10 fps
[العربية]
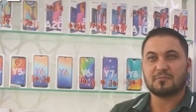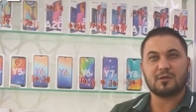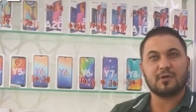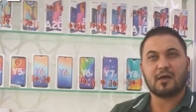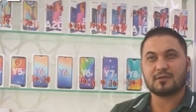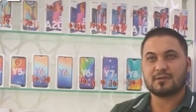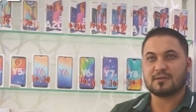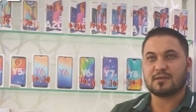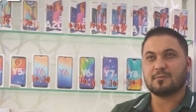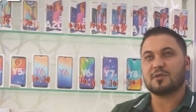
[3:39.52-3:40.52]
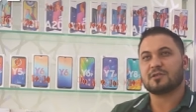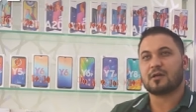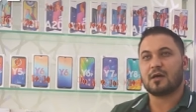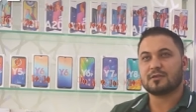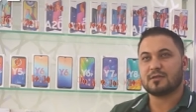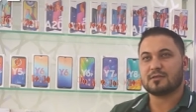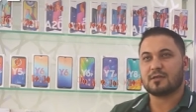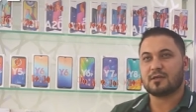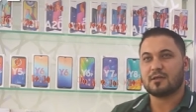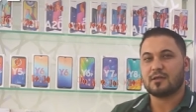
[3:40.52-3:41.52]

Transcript: من بيع اجهزه من شراء اجهزه